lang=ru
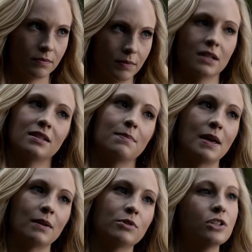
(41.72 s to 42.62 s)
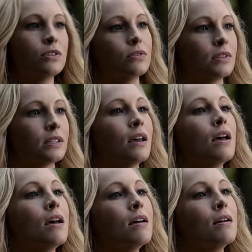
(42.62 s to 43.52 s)
Потому что я заставила
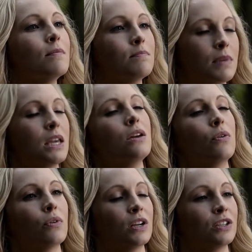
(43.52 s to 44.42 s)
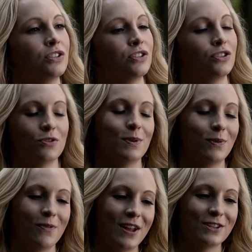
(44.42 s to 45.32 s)
его выбрать. Я или его
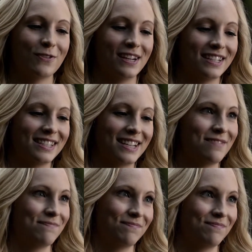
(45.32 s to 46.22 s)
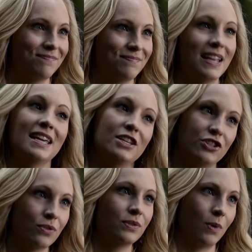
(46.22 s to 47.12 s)
дурацкая месть. Он
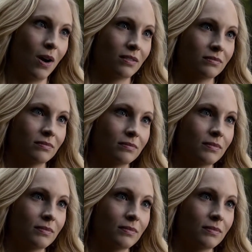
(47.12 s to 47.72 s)
выбрал месть.